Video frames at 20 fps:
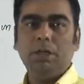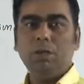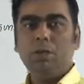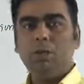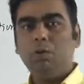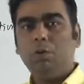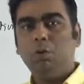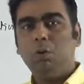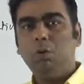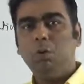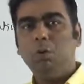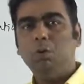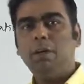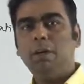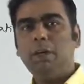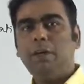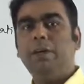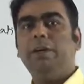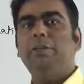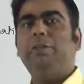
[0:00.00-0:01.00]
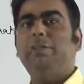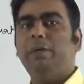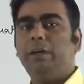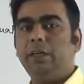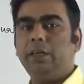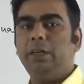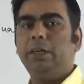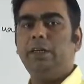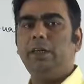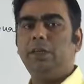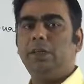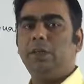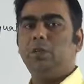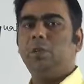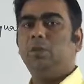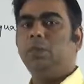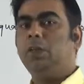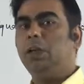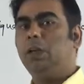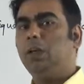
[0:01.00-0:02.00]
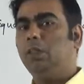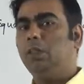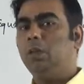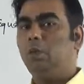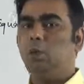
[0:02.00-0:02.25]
तो दोनों के लिए डिफरेंट कंडीशन होता है